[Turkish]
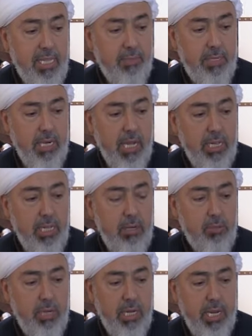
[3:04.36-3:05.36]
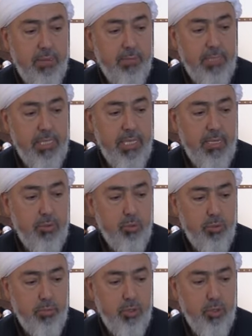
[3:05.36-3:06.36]
da bir Allahu Teala'nın bize
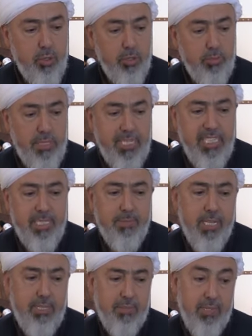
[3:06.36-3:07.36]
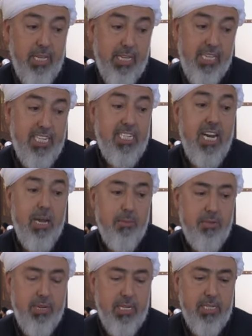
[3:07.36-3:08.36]
sunmuş olduğu bir hizmet
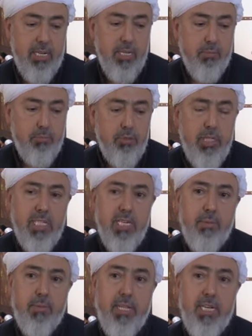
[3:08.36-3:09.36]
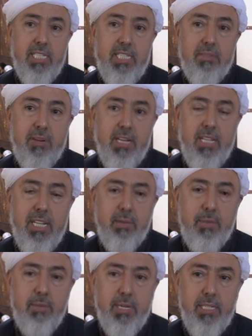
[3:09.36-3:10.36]
ikramı var bu ikramından istifade
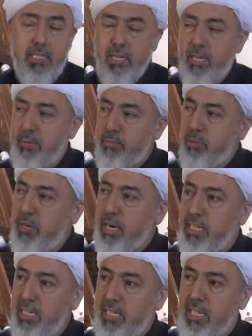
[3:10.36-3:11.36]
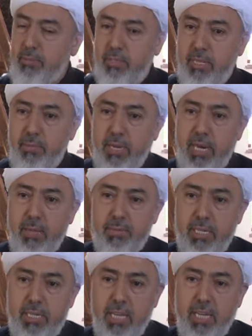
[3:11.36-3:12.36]
edebilmek için bu kardeşlerimizle
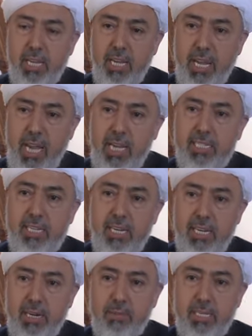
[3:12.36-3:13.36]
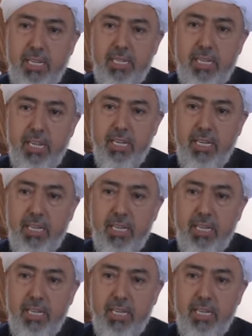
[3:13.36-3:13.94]
beraber her sene Ramazan'da